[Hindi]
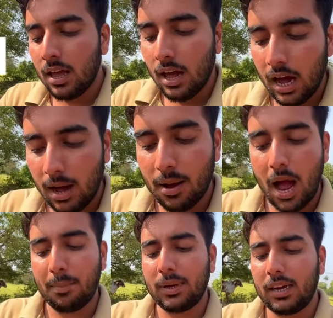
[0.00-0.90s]
आ,
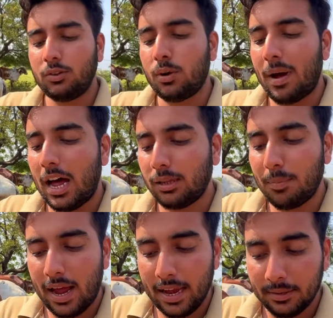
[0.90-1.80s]
आपकी जो
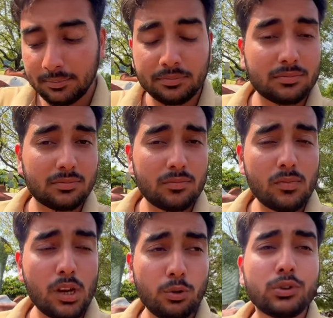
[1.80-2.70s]
महात्मा है
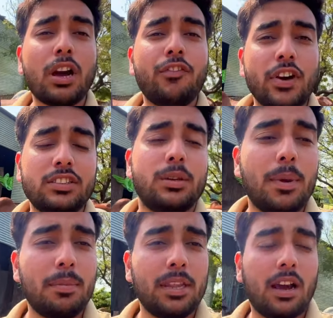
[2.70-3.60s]
उसका फर्स्ट
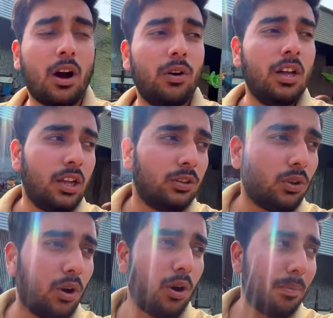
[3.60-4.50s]
बेबी दिखाओ
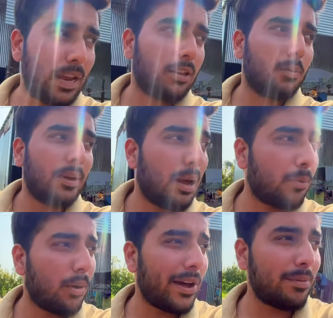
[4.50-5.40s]
तो पहले तो मैं
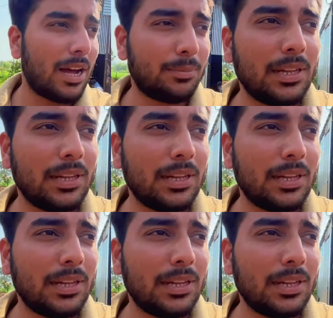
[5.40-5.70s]
आपको हमारी महात्मा